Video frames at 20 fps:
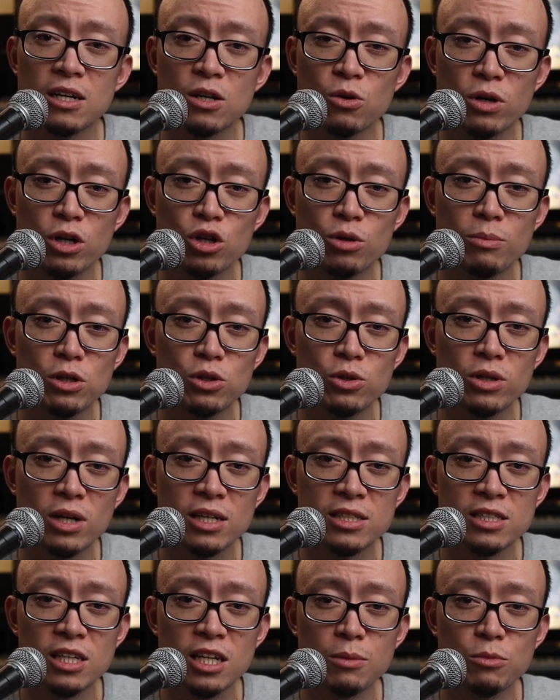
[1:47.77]
Kung ano man yung
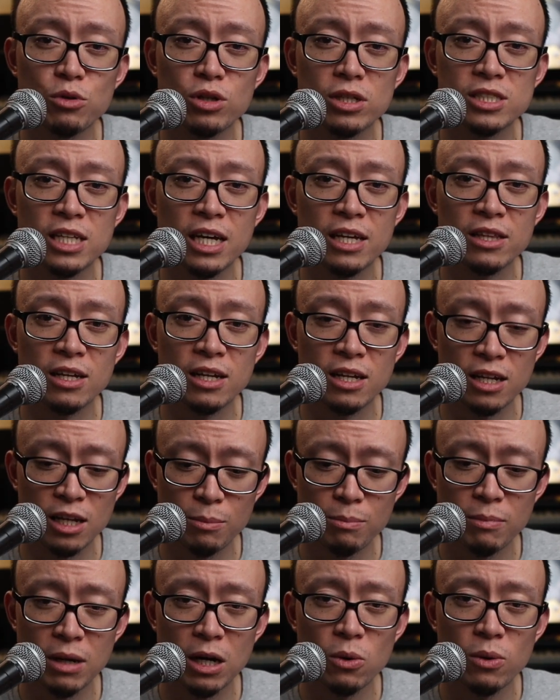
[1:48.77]
naka-select mo na channel,
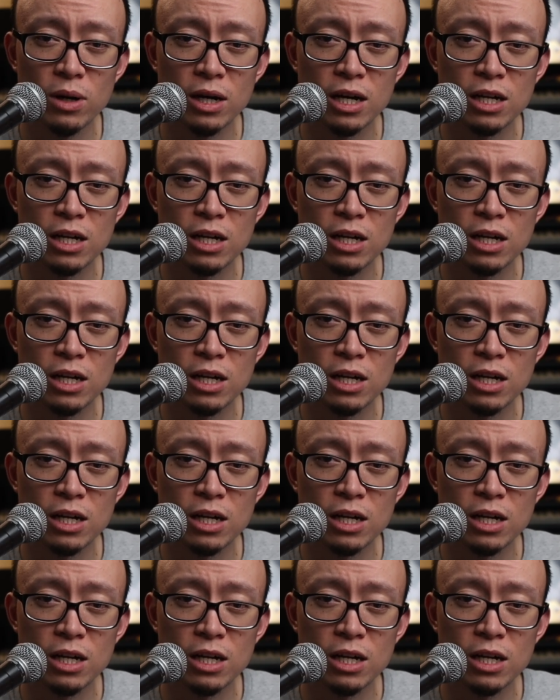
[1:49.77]
halimbawa